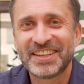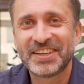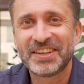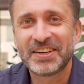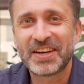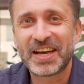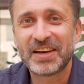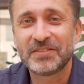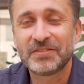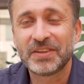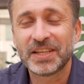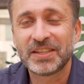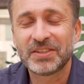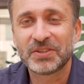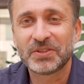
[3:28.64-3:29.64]
euh,
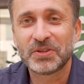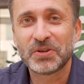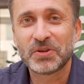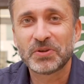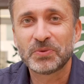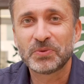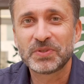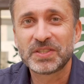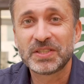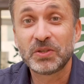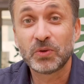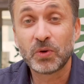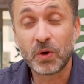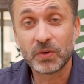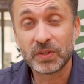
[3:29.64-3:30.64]
avec euh, aussi
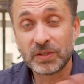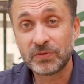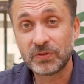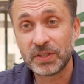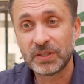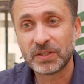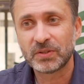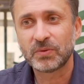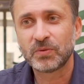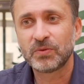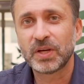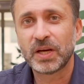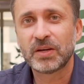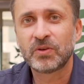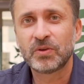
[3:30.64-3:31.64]
le grand défi. On
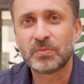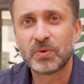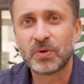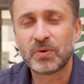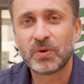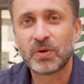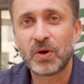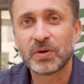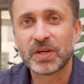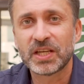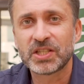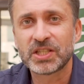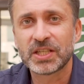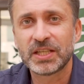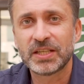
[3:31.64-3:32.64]
verra comment euh,
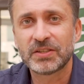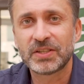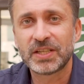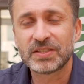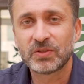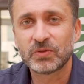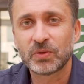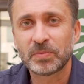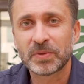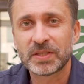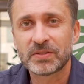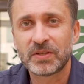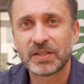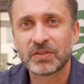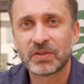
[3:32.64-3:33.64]
engager les
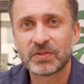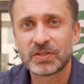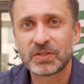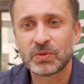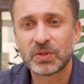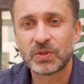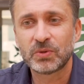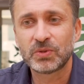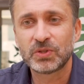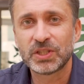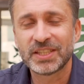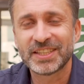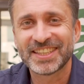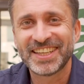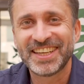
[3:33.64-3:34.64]
entreprises dans la transition
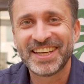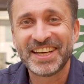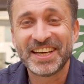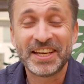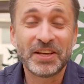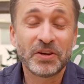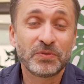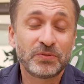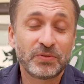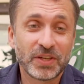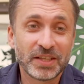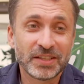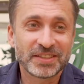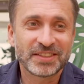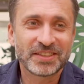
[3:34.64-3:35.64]
écologique. Et
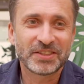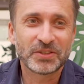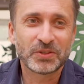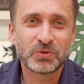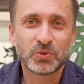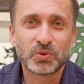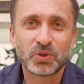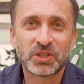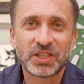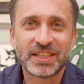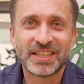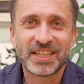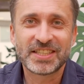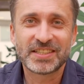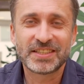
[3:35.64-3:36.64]
enfin, toujours chez
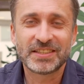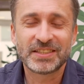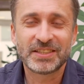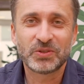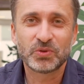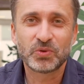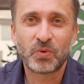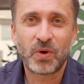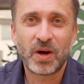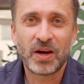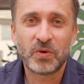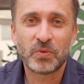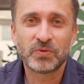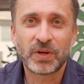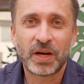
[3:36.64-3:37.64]
Engage City le
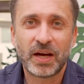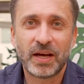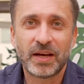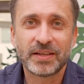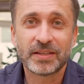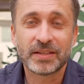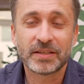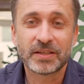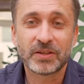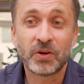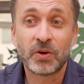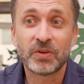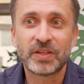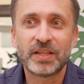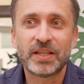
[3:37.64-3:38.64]
3, on fera un
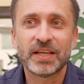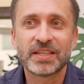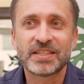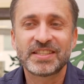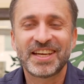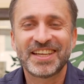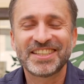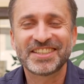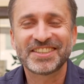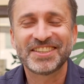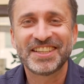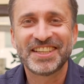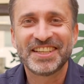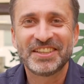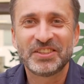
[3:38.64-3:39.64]
grand atterrissage
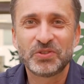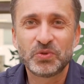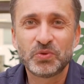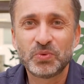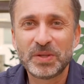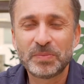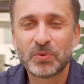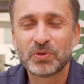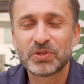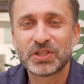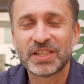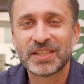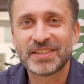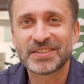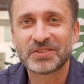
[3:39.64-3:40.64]
de tous les
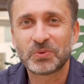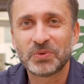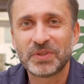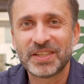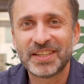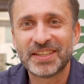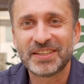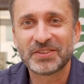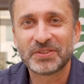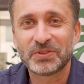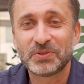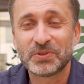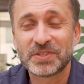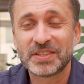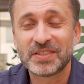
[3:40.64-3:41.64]
projets qui seront nés
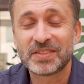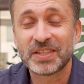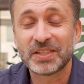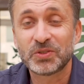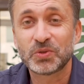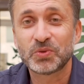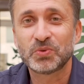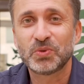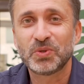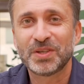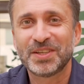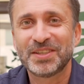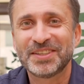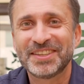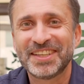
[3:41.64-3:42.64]
de ces cinq jours